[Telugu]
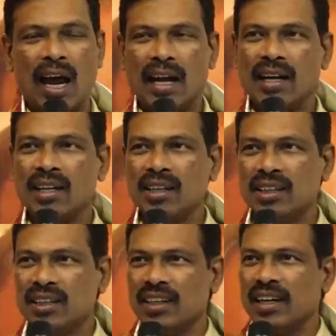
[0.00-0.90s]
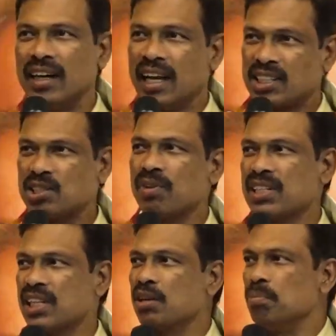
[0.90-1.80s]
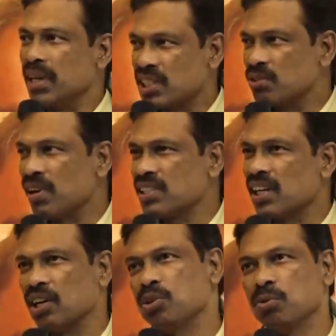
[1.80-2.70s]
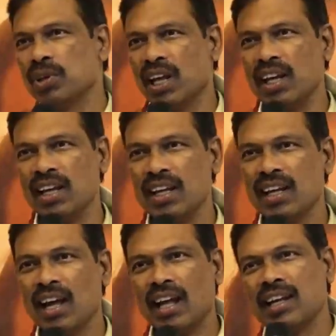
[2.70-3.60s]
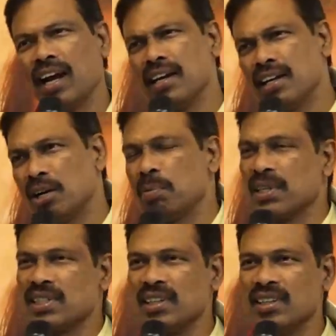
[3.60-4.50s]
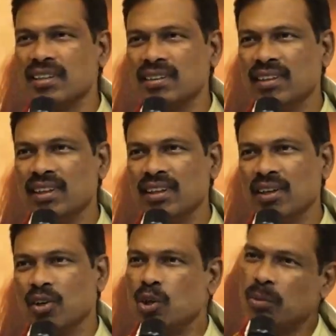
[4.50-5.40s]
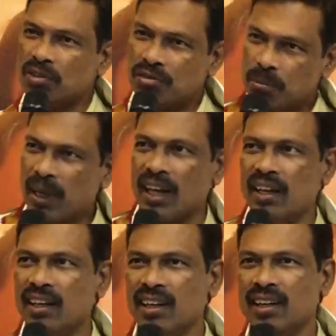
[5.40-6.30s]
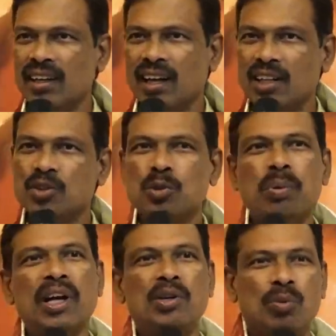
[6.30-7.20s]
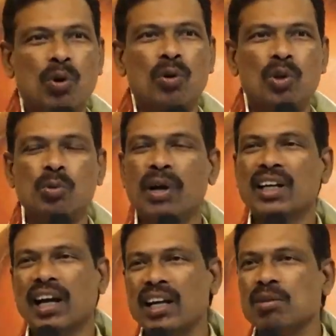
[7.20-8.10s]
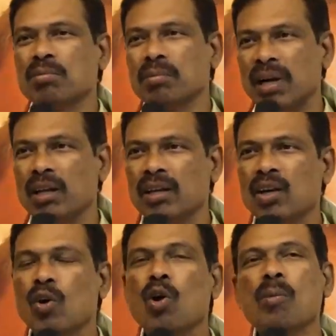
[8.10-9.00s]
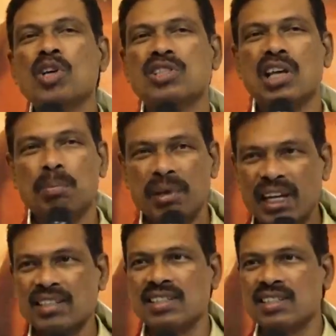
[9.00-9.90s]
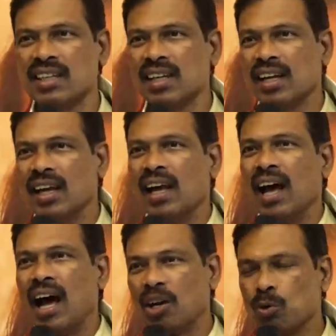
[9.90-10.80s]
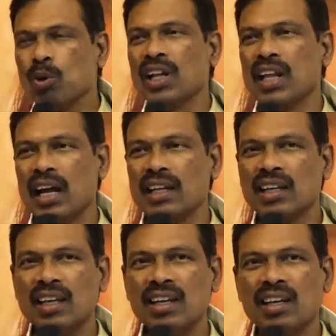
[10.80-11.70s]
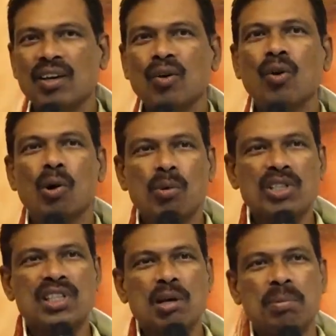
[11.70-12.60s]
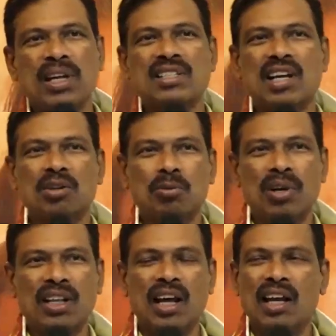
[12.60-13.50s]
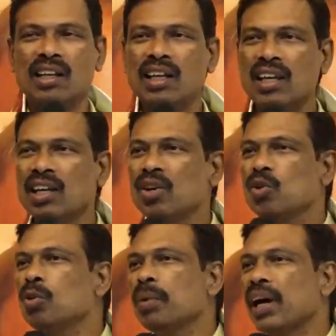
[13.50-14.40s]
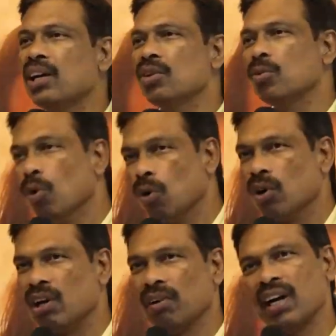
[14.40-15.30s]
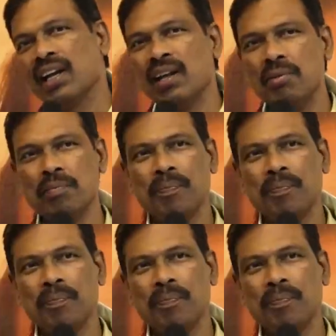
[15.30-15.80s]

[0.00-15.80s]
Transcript: అండ్ uh, నెక్స్ట్ వర్షన్ బెస్ట్ వర్షన్ అంటూ ఉంటే అది హండ్రెడ్ పర్సెంట్ హ్యూమన్ ఫిమేల్ అది టూ పాయింట్ ఓ హ్యూమన్ కైండ్ అంటే హోమోసేపియన్స్ అనుకున్న దానికి హోమోసేపియన్స్ అనుకున్న దానికి టూ పాయింట్ ఓ ఎవరంటే